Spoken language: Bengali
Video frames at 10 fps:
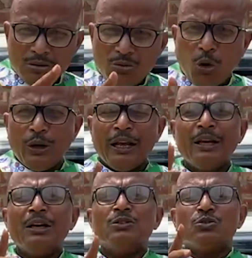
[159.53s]
দৌড়ে
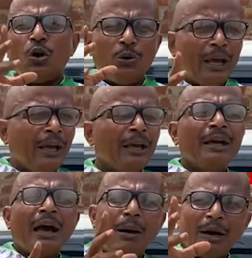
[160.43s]
দৌড়ে
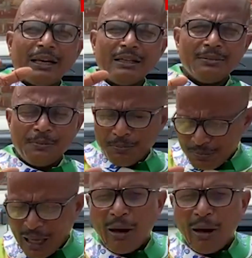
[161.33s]
আমাকে ধাওয়া